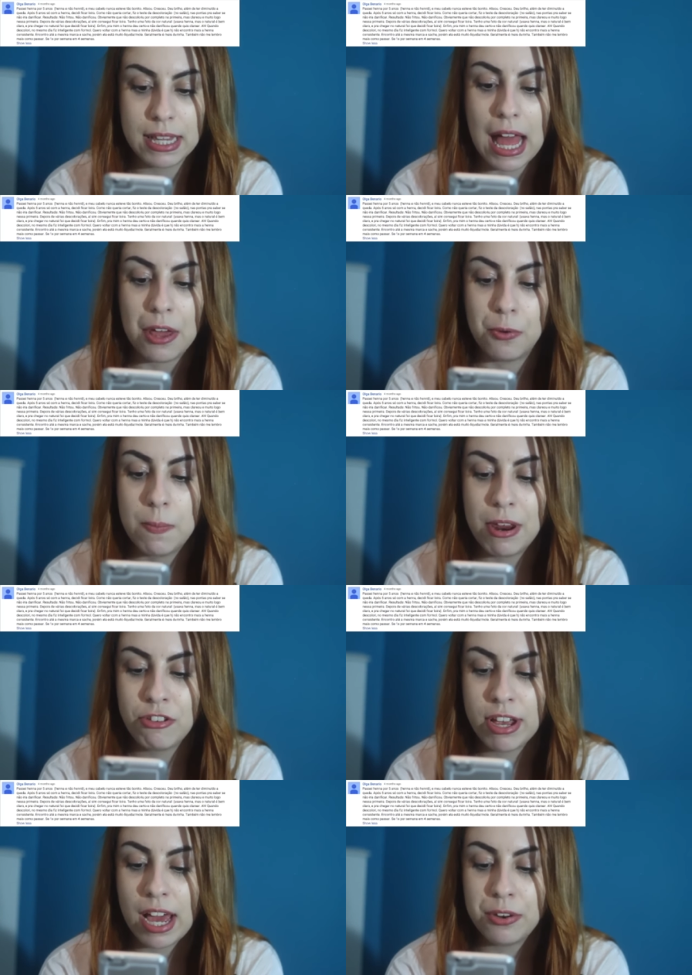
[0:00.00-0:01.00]
claro. E para
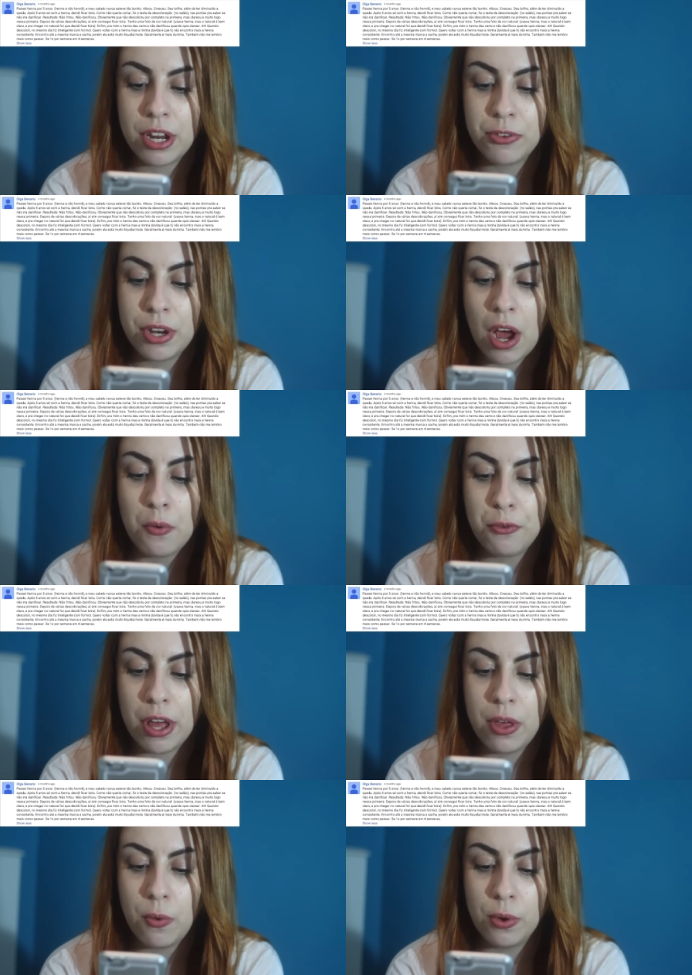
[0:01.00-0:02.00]
chegar no natural
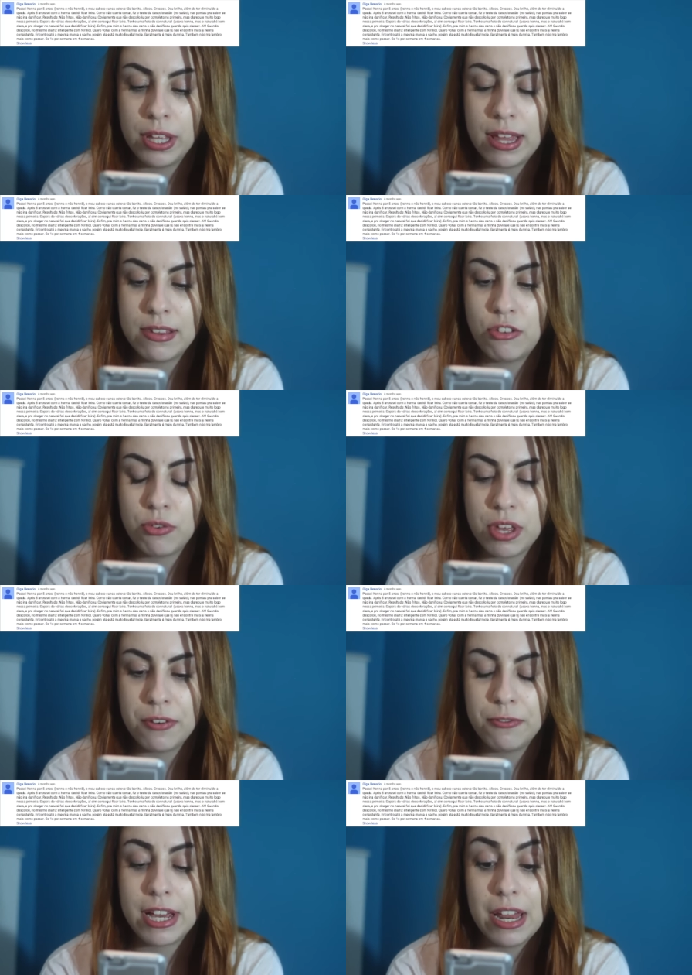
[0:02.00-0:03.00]
foi o que decidi usar,
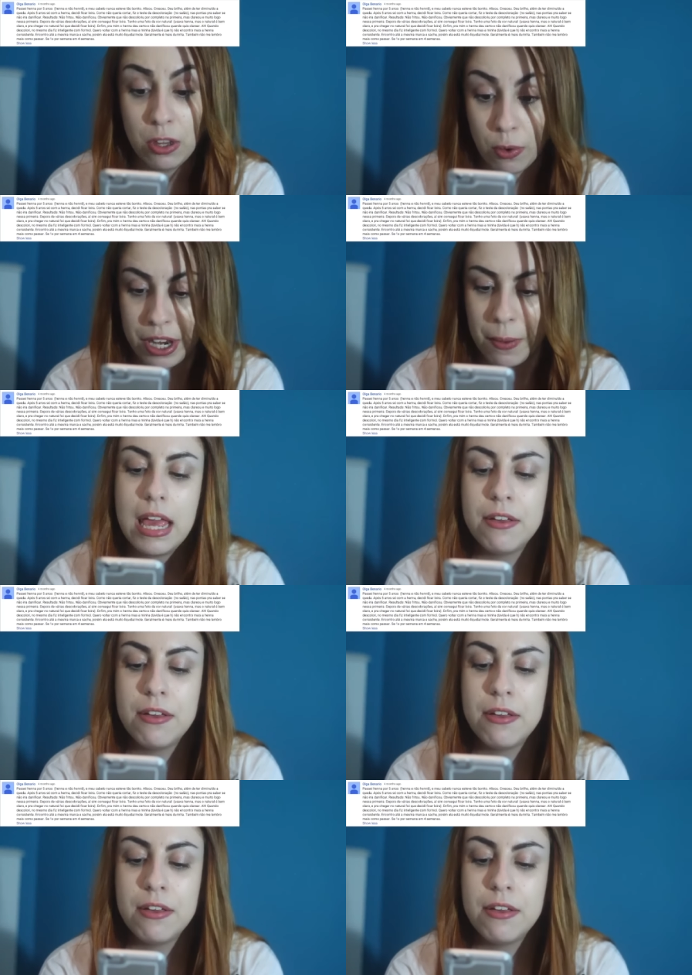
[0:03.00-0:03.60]
ficar loira.